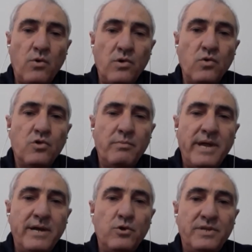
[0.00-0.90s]

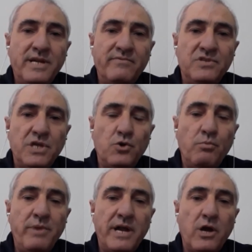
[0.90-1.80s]
وضمنا ندرك في
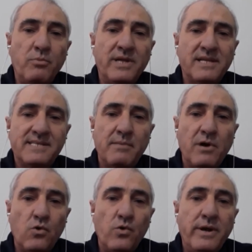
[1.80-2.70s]
الجنوب بانهم
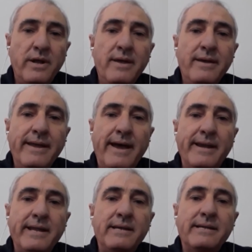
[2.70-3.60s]
يتسابقون
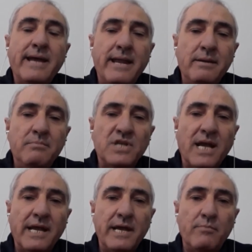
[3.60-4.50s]
يعني ان كان
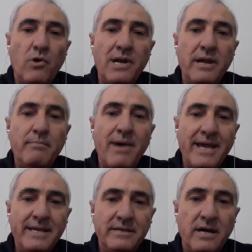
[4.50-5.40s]
بشكل غير معلن مع
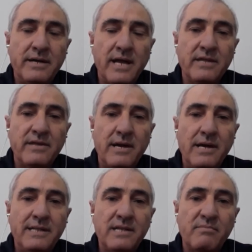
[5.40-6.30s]
ايران ايضا
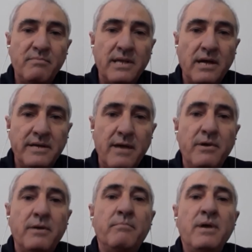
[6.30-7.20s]
لتثبيت
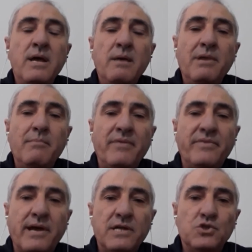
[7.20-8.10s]
اقدامهم
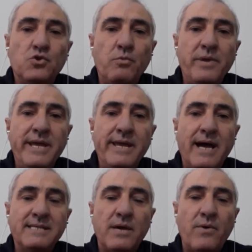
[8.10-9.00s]
بالمنطقه الجنوبيه
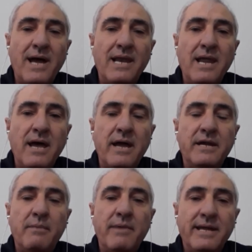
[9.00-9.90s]
عسى وعلى
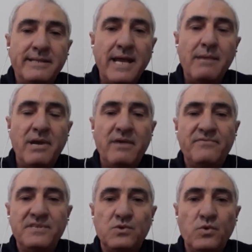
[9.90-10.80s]
عندما ينتهي الملف
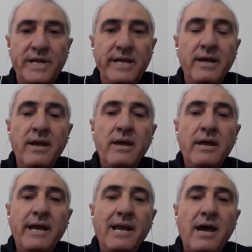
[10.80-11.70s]
السوري
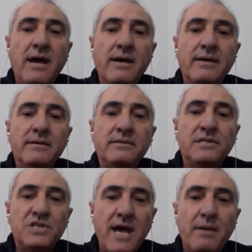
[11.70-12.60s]
الى
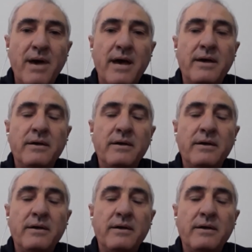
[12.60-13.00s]
اتجاه ما